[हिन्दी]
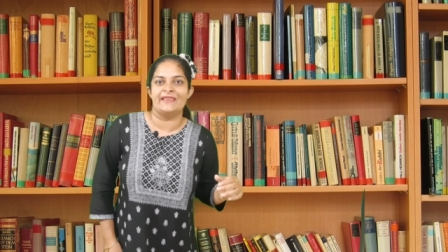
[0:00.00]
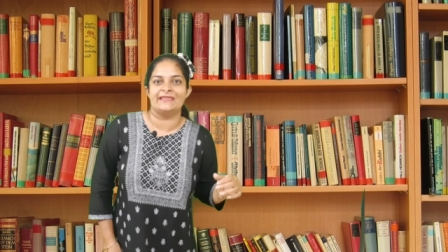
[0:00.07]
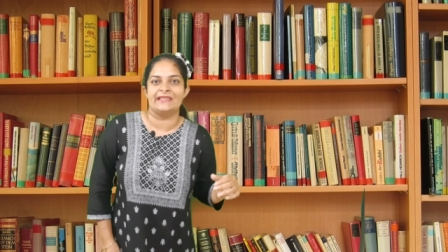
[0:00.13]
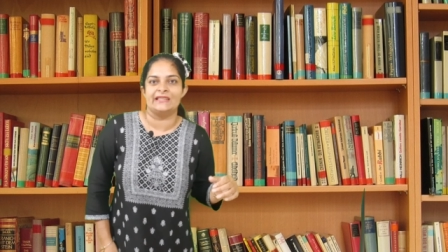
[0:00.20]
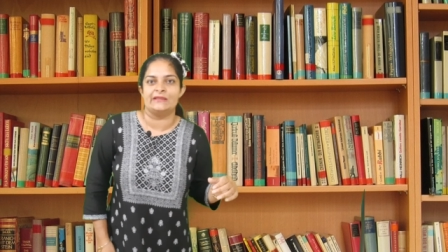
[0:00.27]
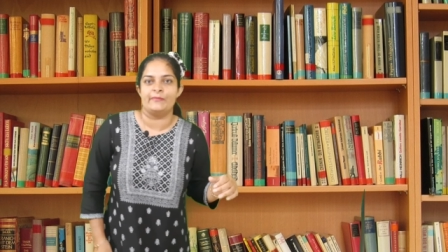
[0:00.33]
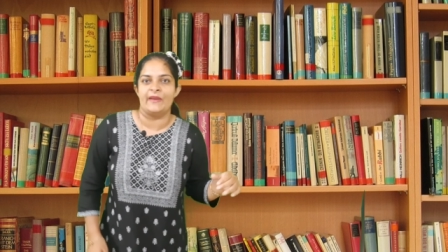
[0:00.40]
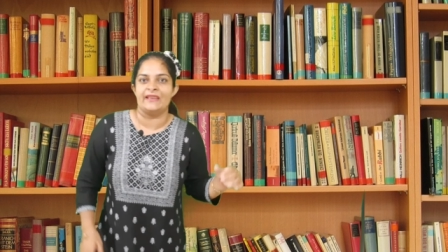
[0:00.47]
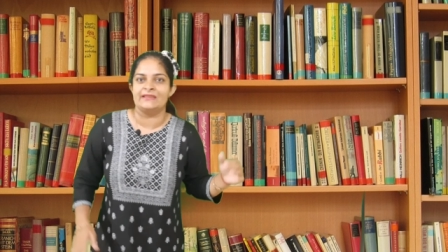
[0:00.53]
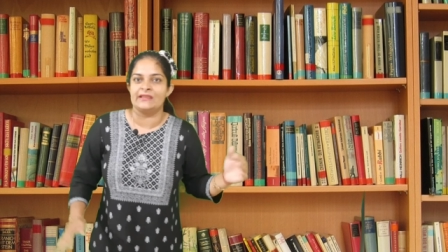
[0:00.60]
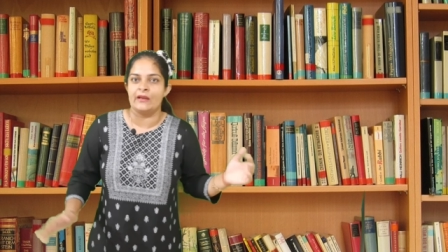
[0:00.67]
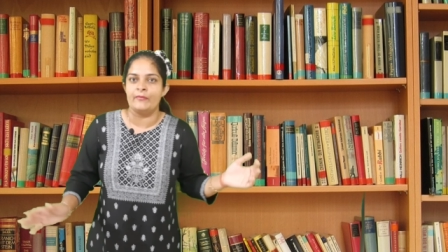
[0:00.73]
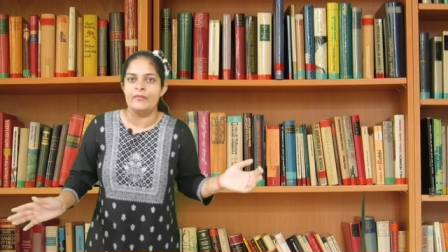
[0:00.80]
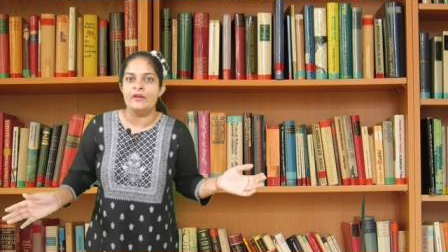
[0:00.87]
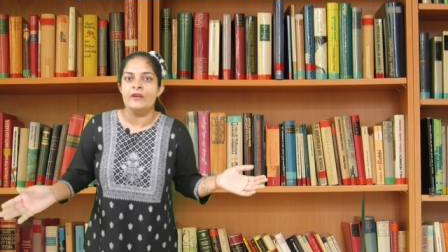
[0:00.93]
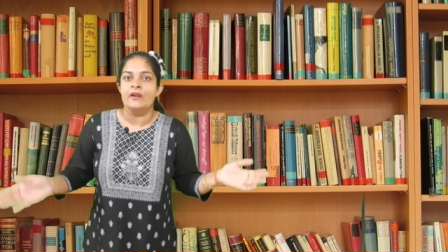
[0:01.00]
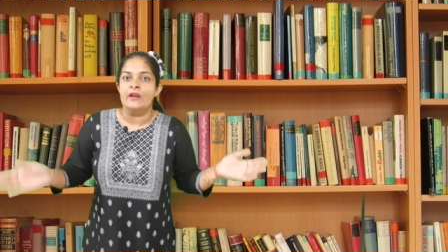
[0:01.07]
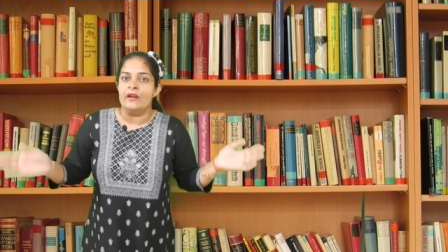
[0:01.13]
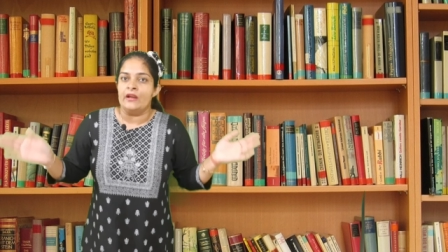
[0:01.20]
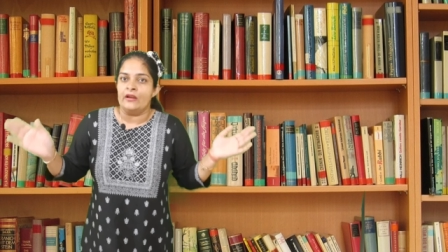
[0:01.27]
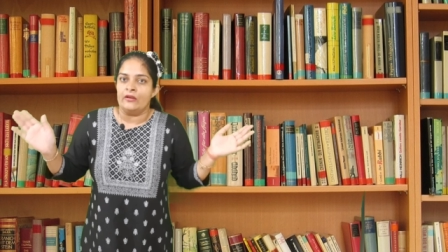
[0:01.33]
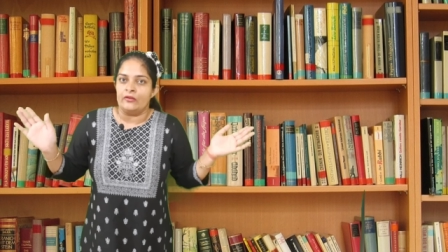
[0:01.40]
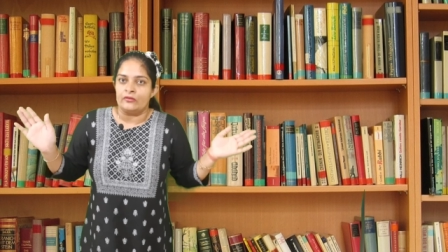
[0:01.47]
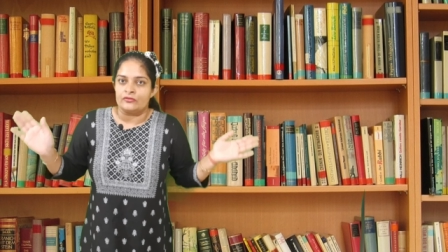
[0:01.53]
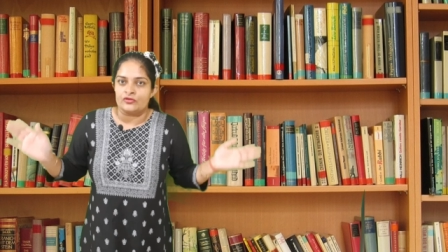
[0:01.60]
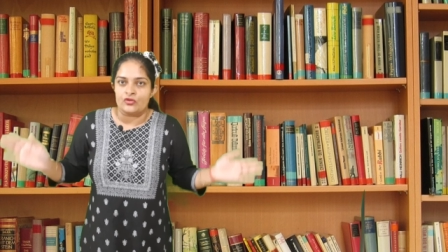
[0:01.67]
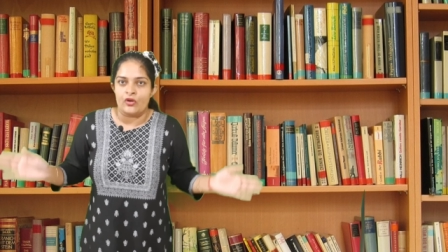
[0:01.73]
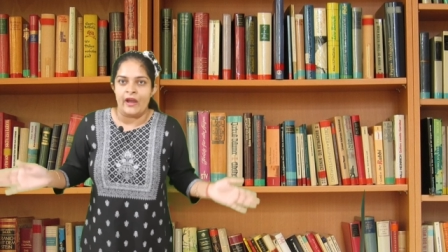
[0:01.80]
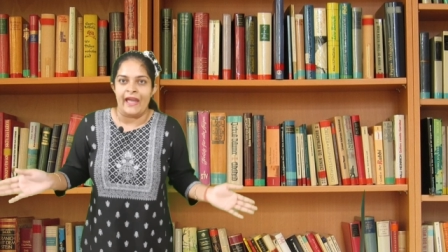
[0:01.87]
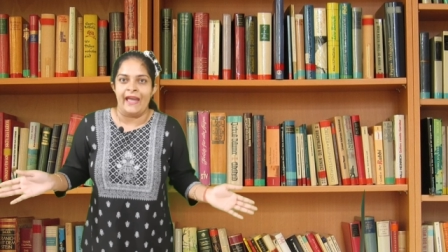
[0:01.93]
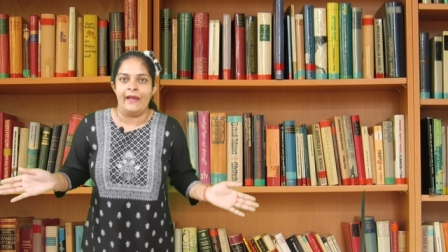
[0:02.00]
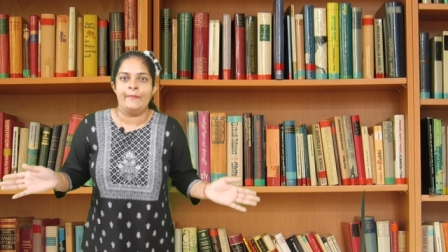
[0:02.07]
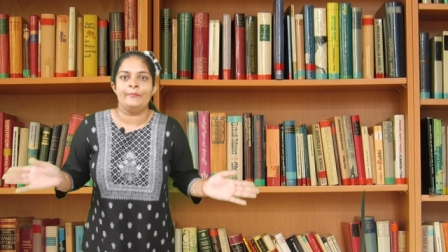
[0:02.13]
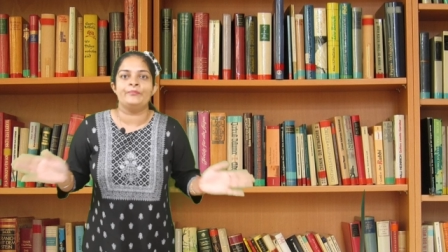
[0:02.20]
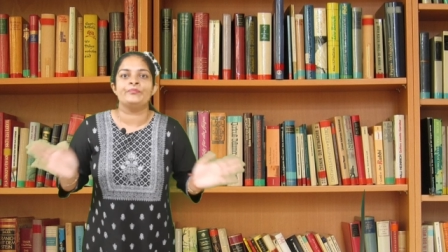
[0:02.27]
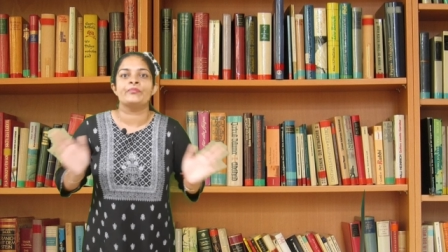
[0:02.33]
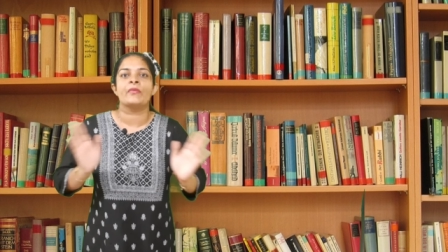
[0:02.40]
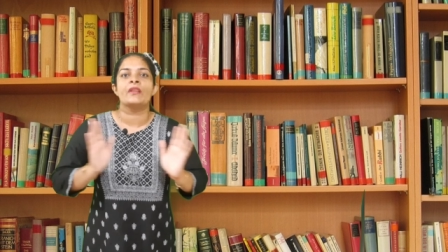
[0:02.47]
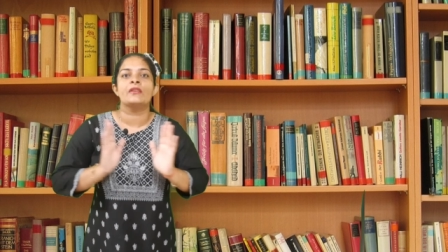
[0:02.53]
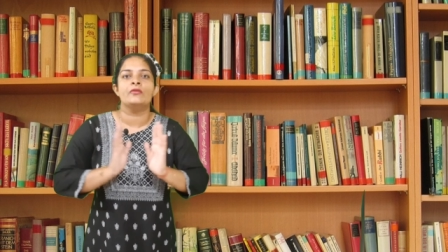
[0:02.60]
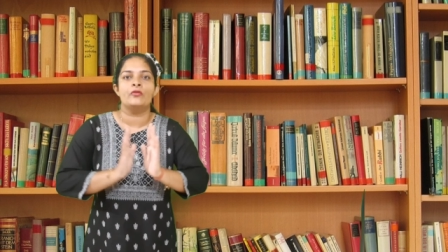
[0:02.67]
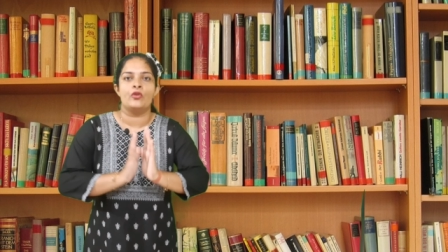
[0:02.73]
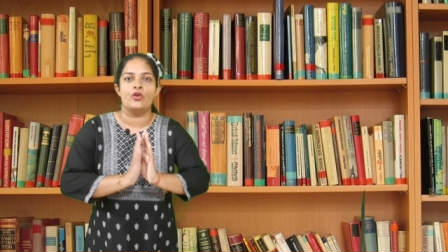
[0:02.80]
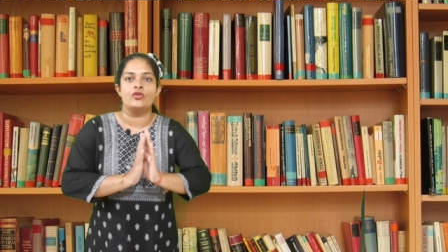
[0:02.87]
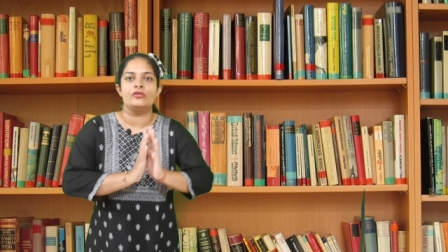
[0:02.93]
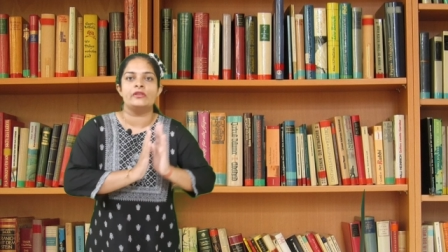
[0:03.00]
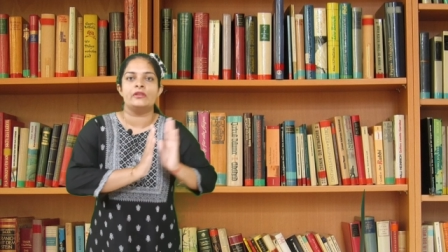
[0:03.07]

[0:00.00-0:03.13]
बेसिस पे सब जो हैं वो